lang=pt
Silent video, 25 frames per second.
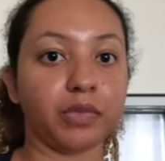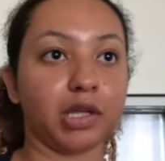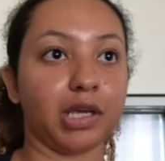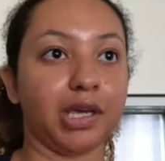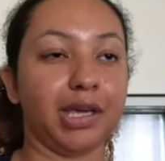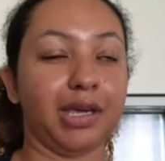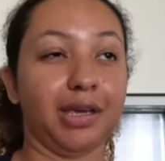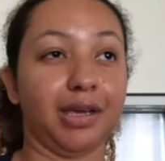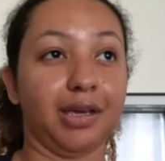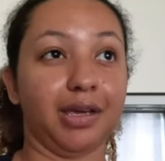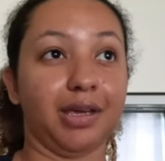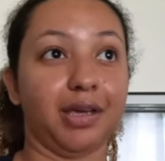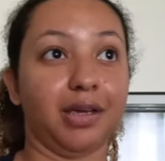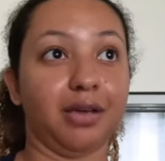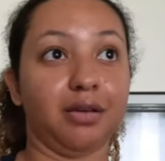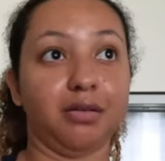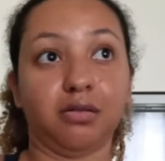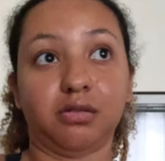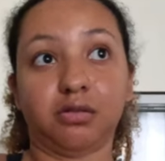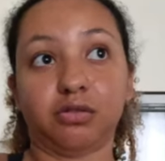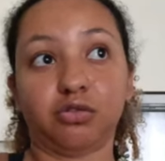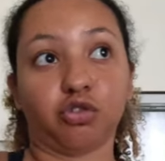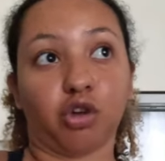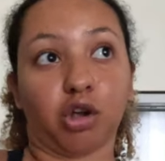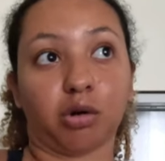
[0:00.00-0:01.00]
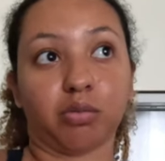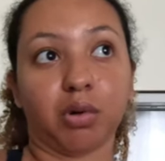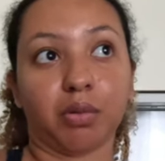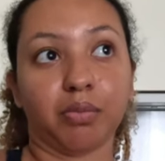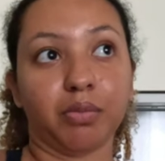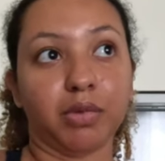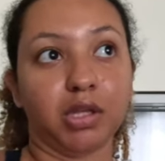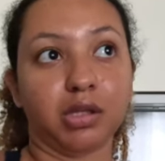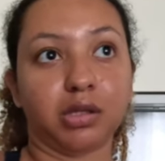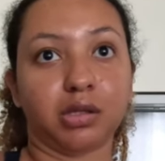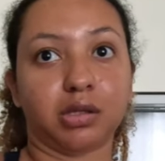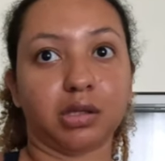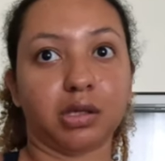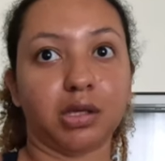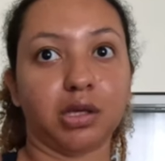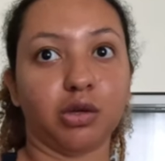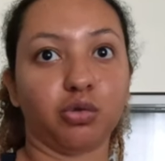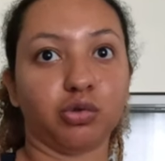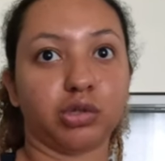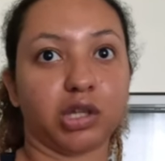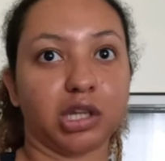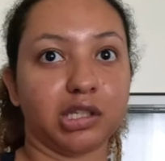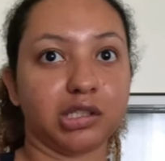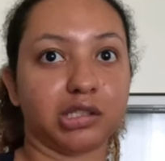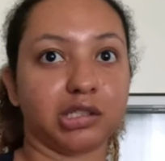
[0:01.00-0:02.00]
e normalmente
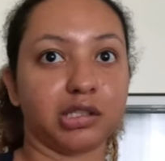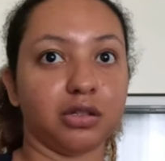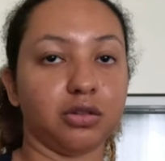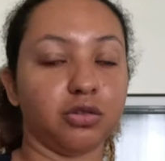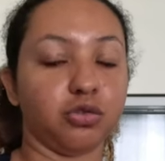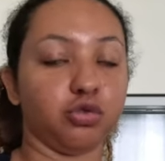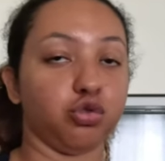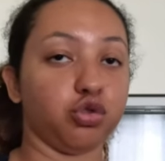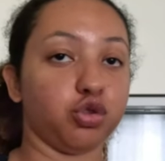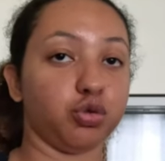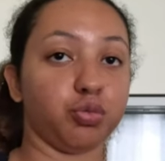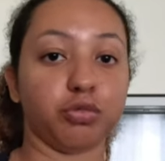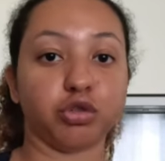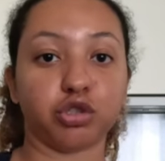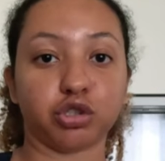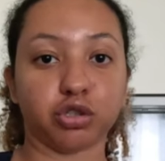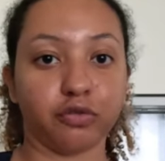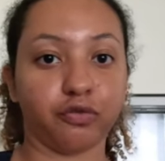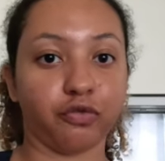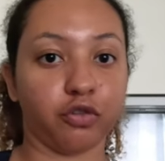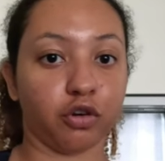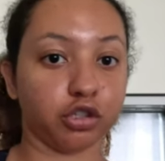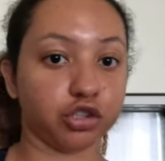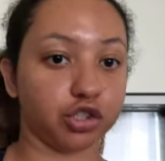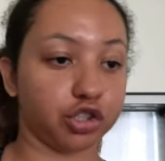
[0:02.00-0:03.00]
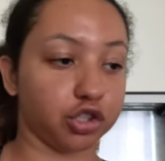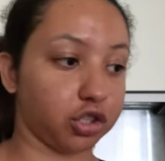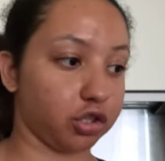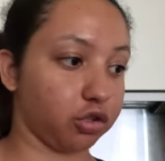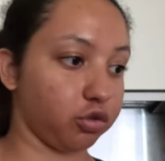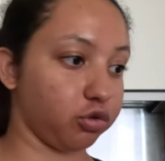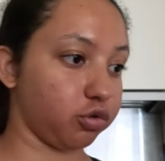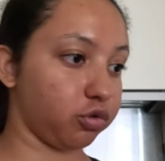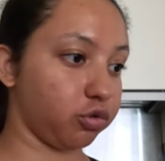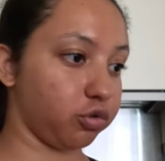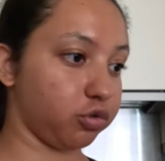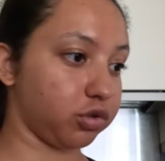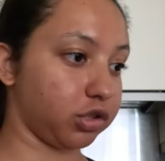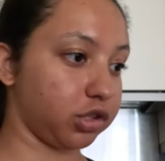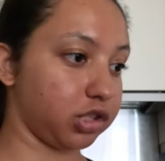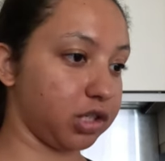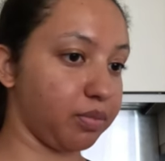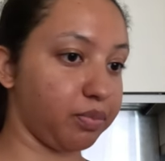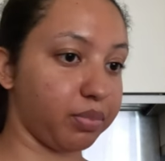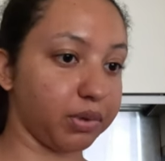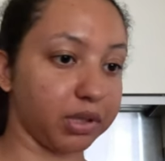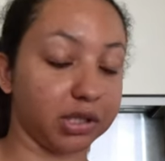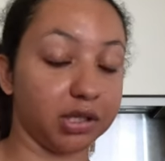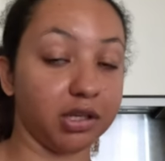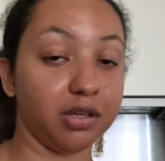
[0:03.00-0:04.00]
eu tenho os meus telefones que eu
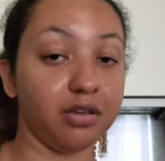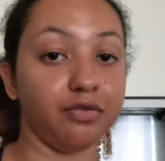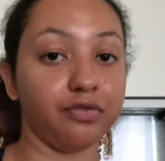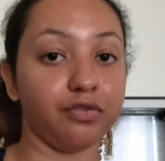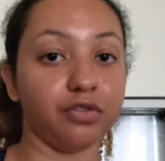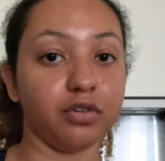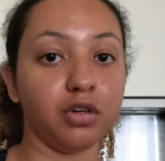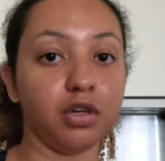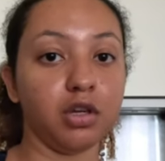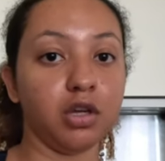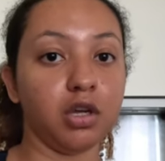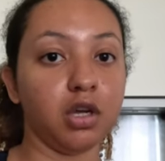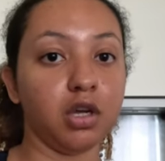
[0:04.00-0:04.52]
sempre tive.